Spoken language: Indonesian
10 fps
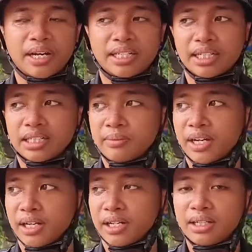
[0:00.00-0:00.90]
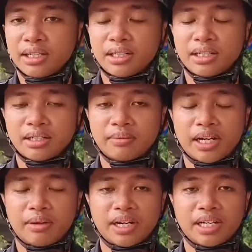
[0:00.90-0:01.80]
saat kemarin, uh,
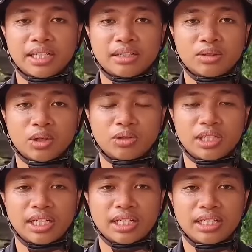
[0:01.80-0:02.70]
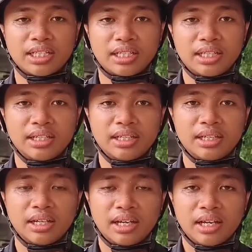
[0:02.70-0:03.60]
kemarin pada saat curah hujan yang tinggi,
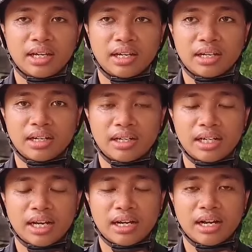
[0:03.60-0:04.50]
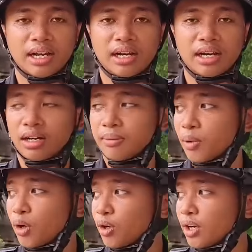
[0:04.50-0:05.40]
hmm. uh, dikarenakan uh,
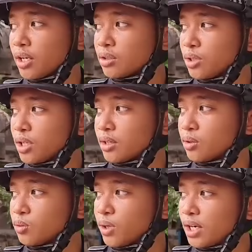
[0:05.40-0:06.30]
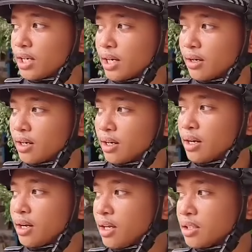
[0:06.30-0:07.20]
pohon yang sudah tua dan
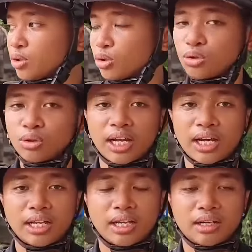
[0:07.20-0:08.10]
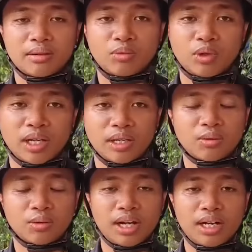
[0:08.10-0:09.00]
struktur tanah yang mulai
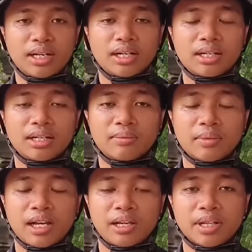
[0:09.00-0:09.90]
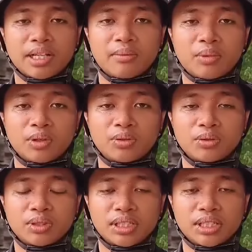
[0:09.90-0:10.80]
kurang e, mengakibatkan pohon
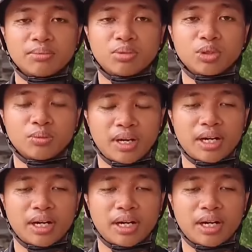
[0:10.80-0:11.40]
tersebut tumbang.